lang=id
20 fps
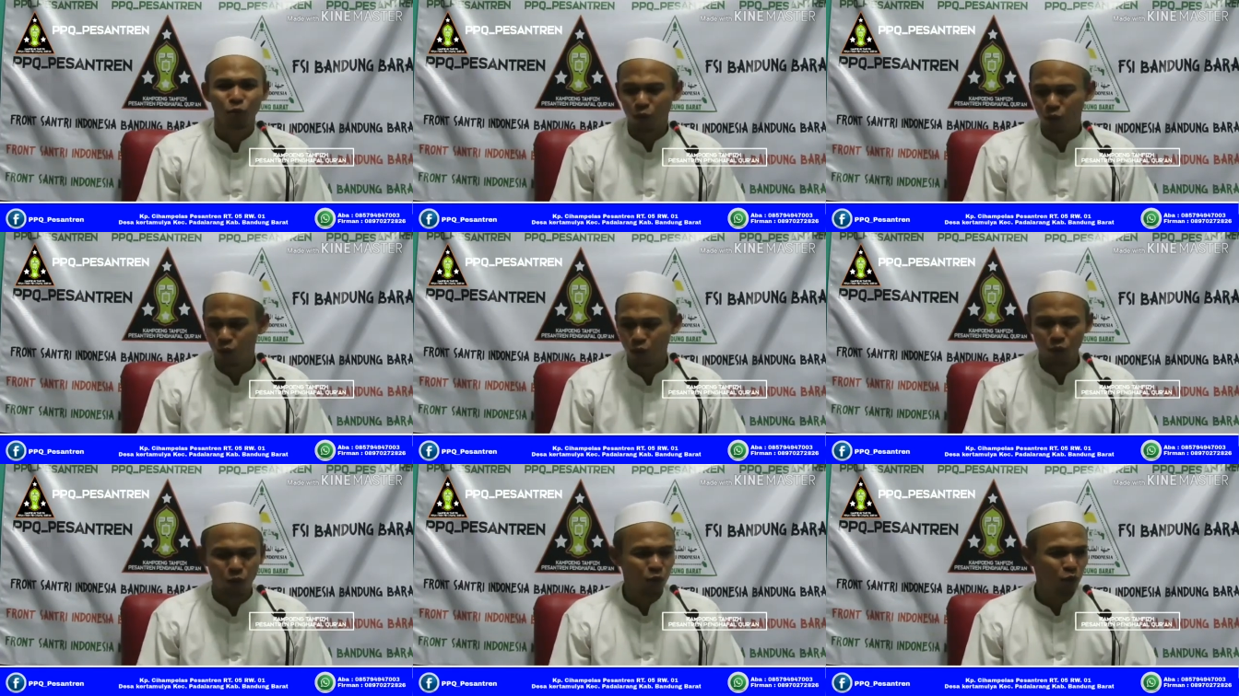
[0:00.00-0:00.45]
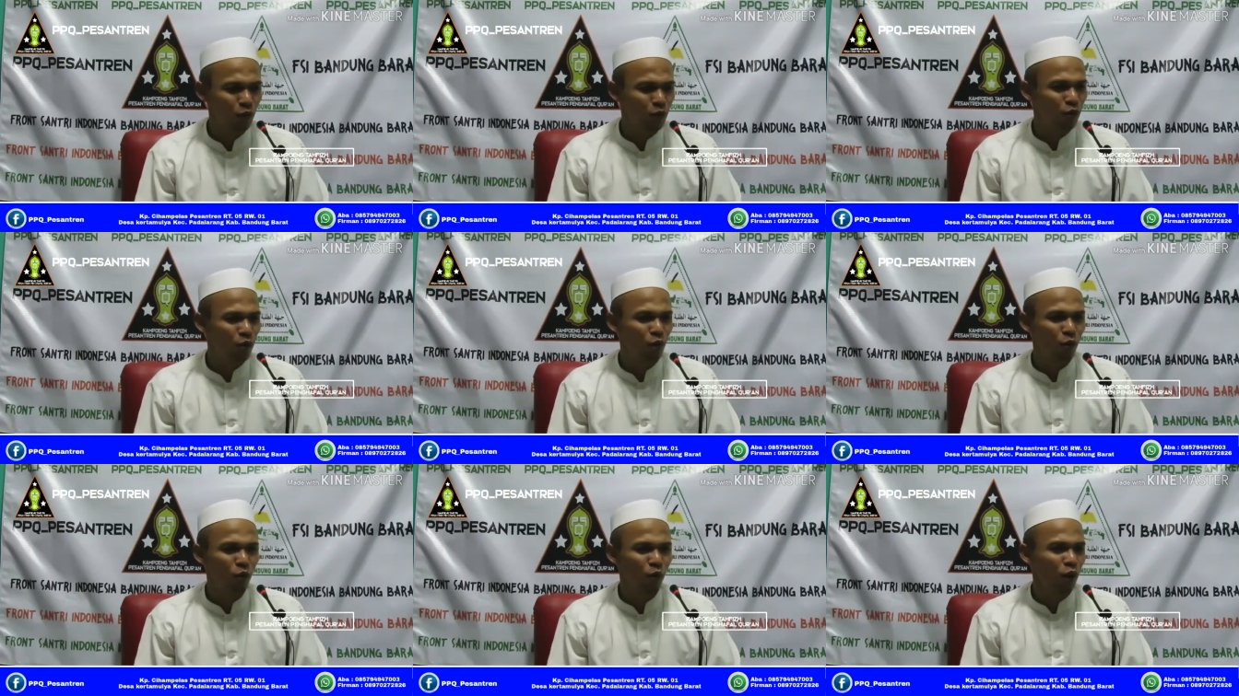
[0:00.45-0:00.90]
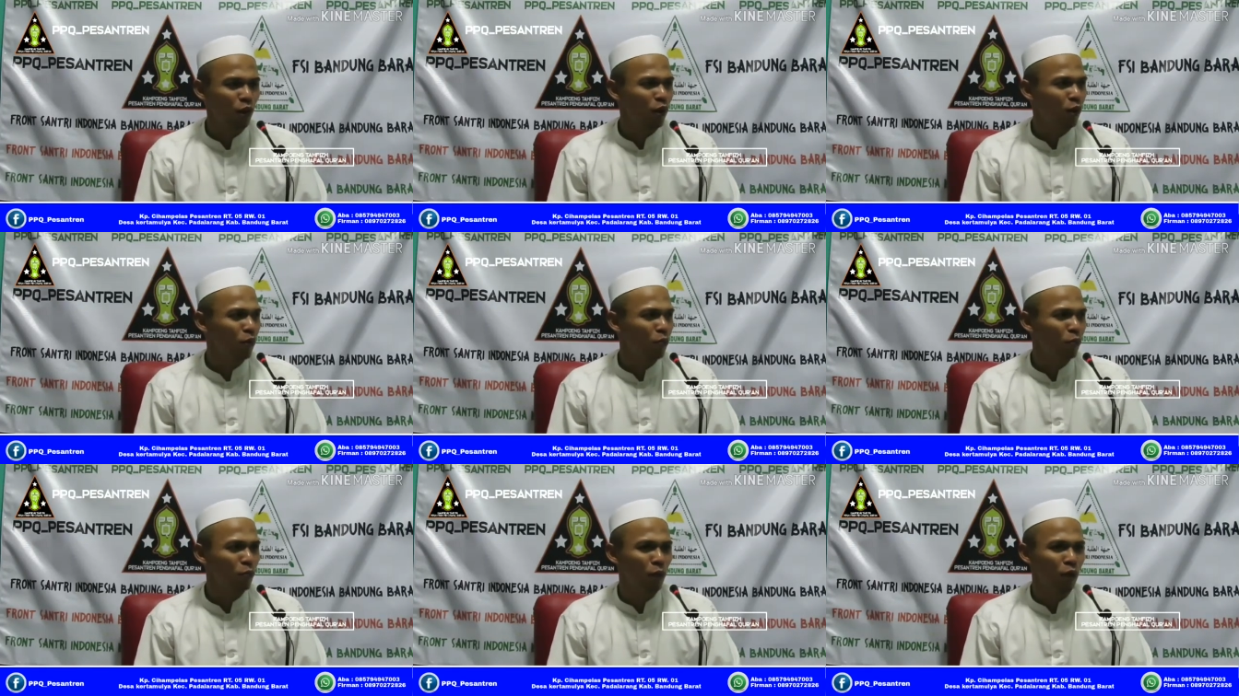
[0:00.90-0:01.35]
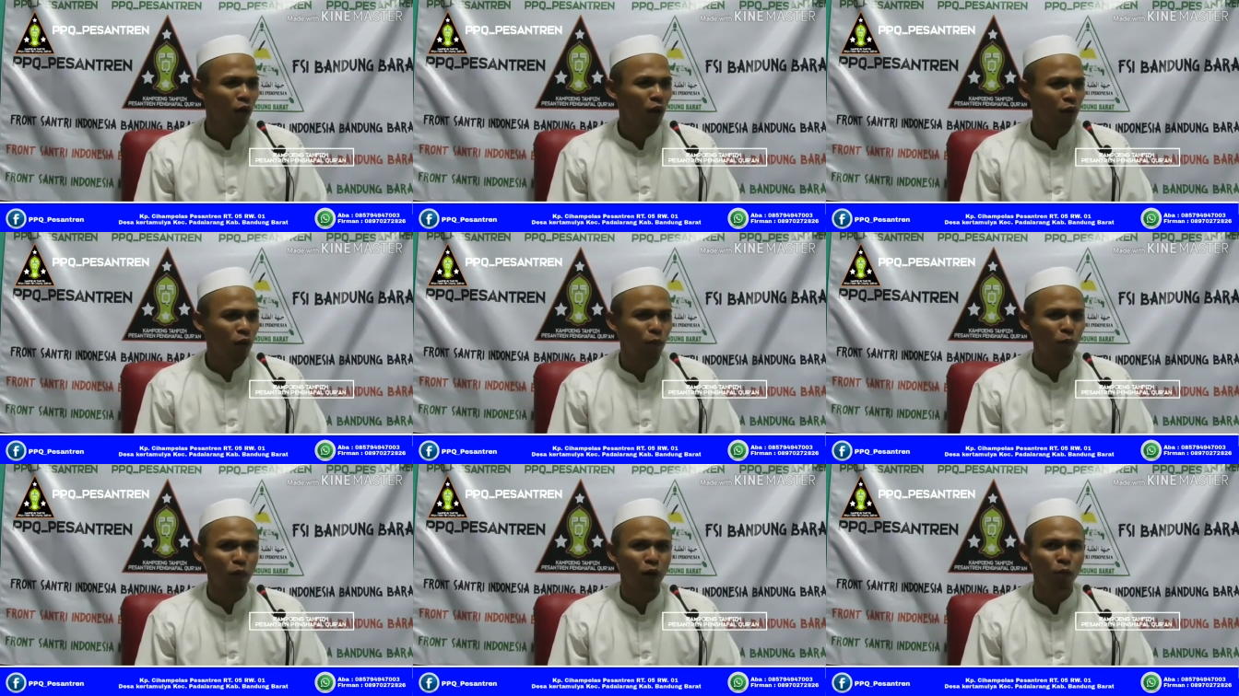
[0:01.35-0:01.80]
Oh, gitu ya kok kayak
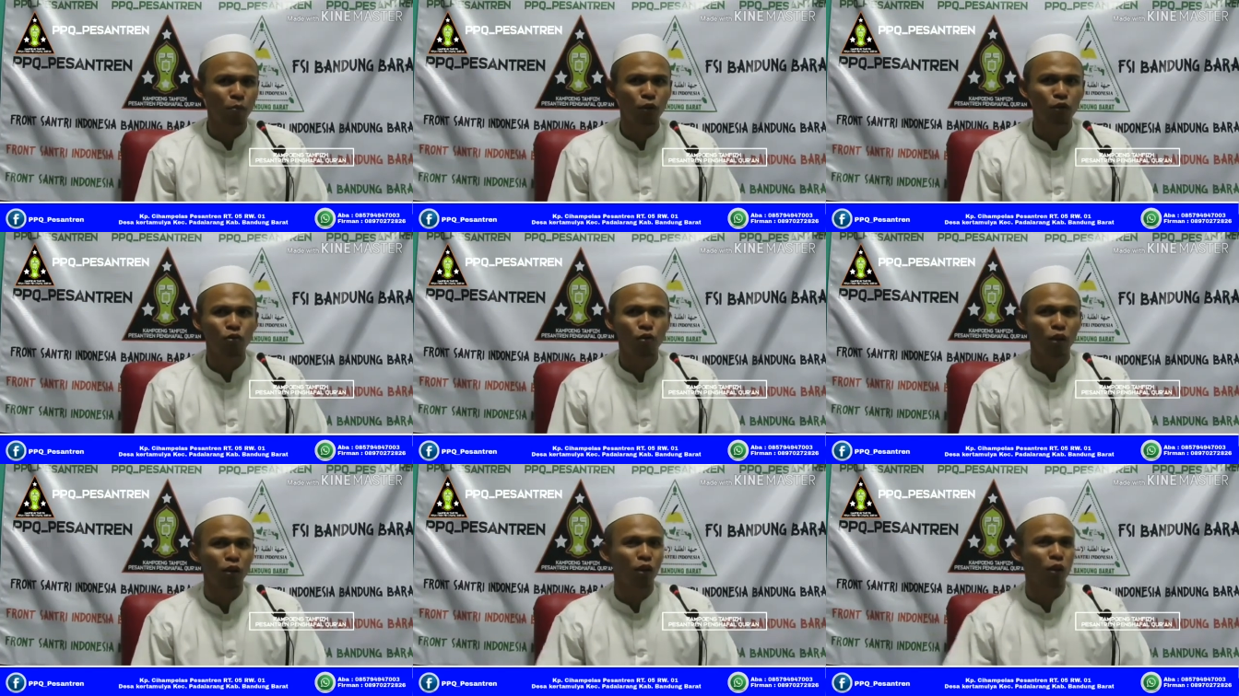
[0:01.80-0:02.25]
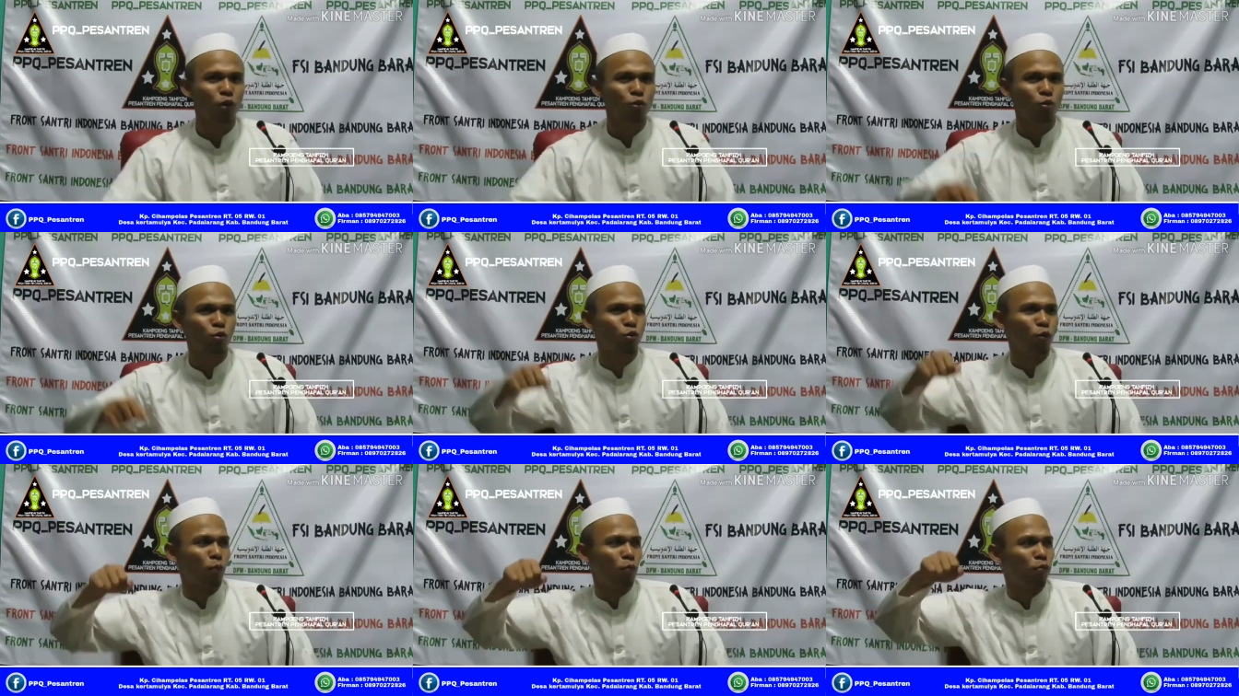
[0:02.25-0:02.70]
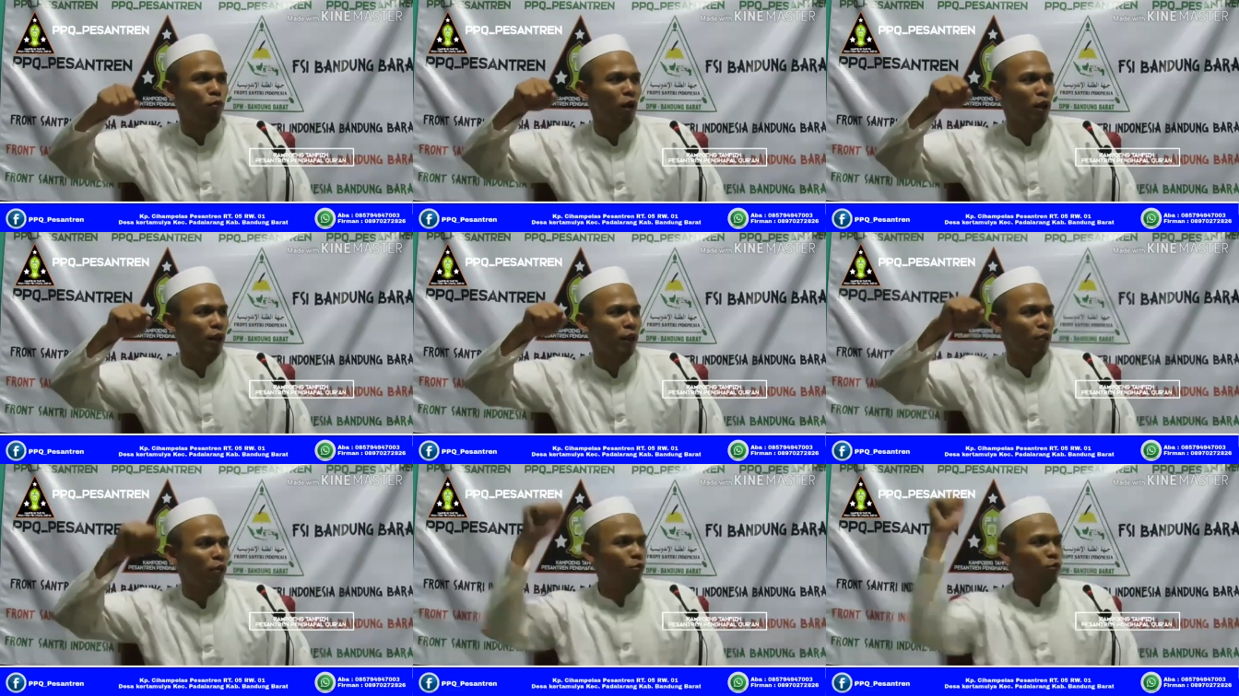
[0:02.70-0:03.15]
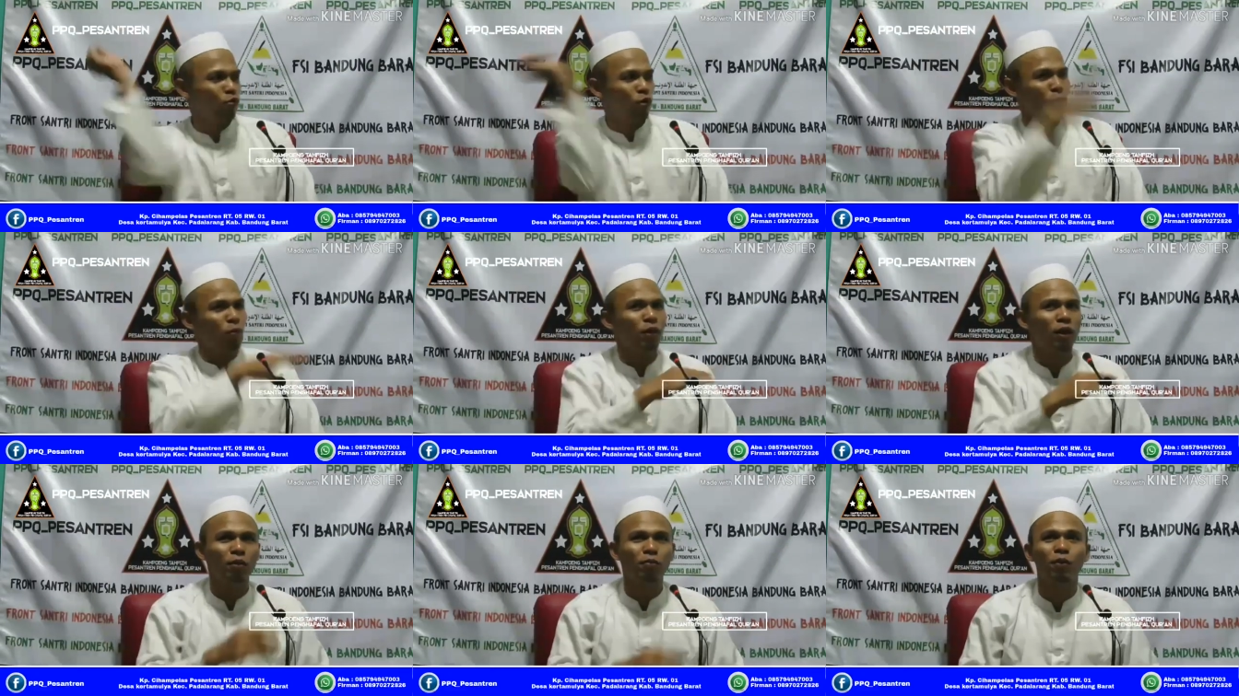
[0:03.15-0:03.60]
ada pengemis datang langsung dibuale dok cep
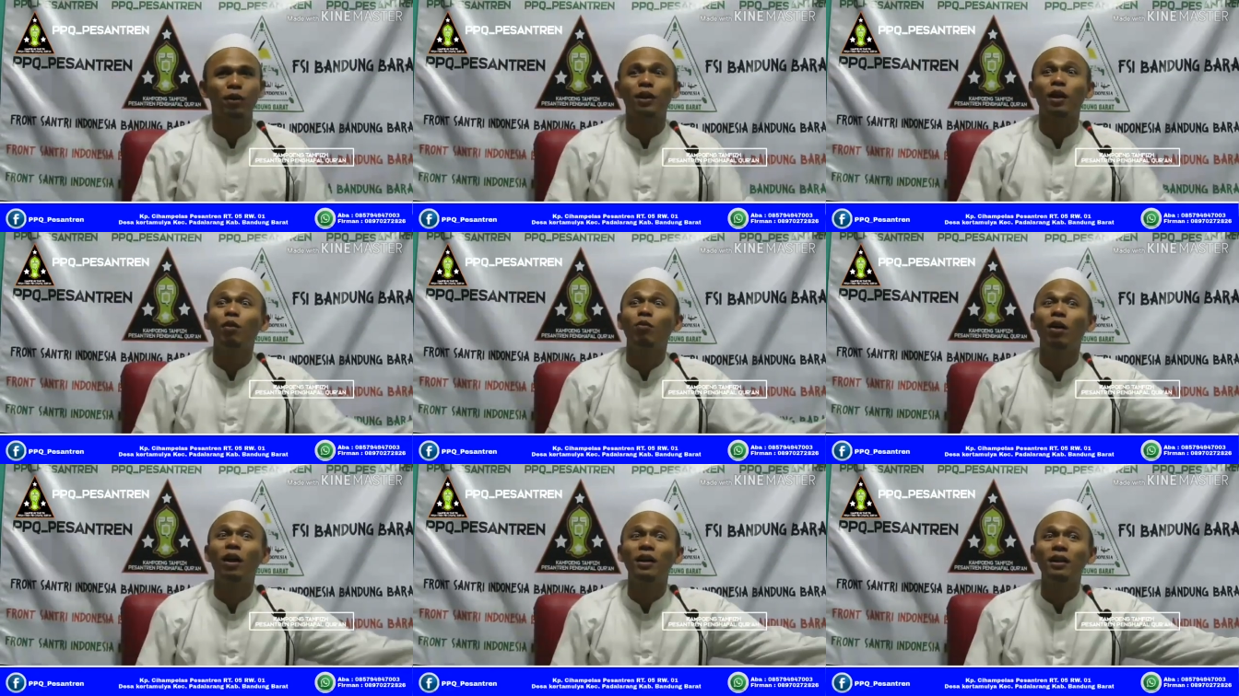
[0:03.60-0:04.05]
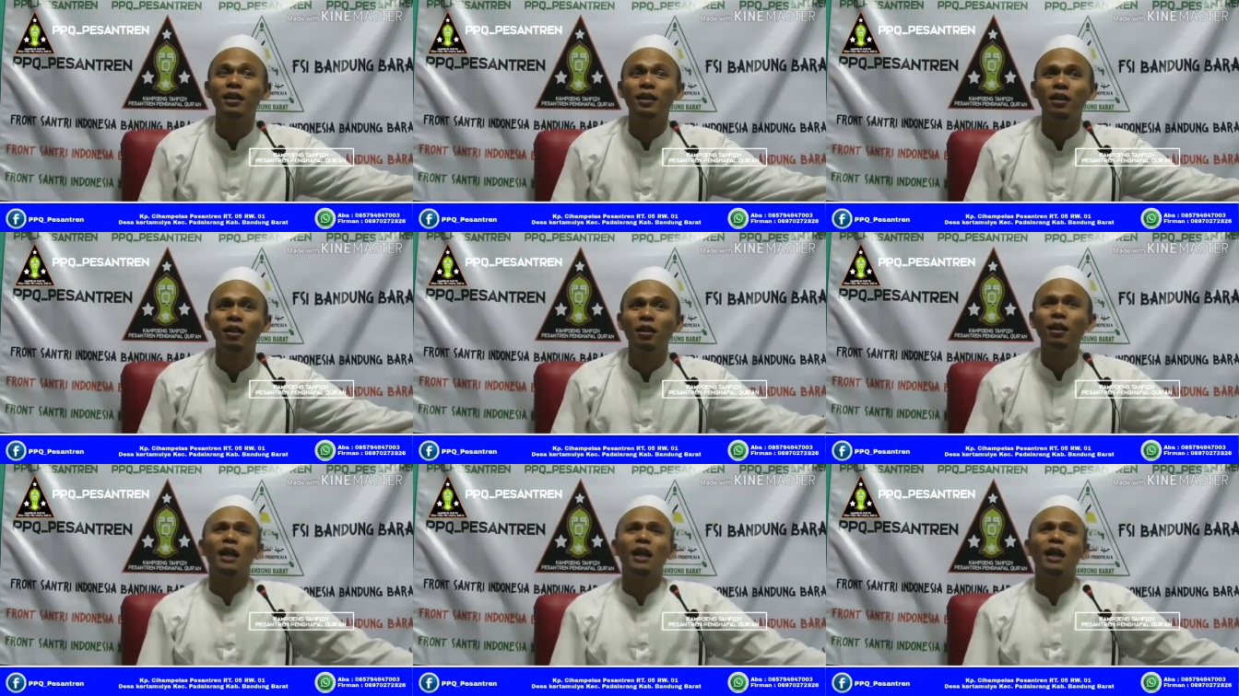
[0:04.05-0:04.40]
ya padahal wali.